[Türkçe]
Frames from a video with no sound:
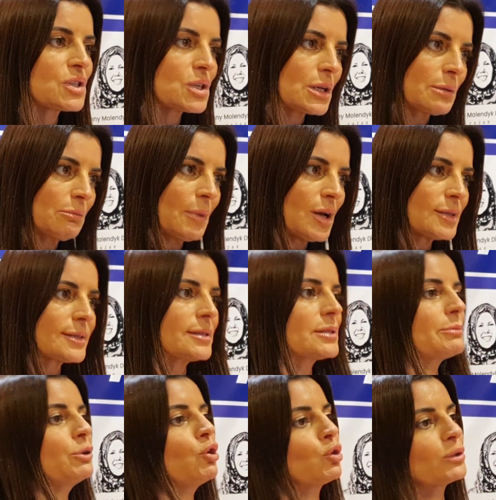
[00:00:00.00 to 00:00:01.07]
İşte
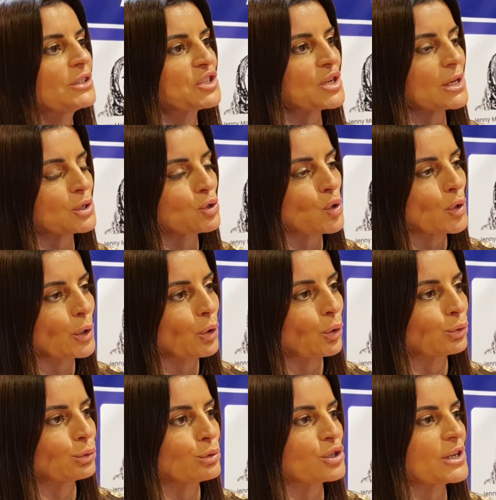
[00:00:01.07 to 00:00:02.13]
bazılarını bloklayacağız, şöyle konulu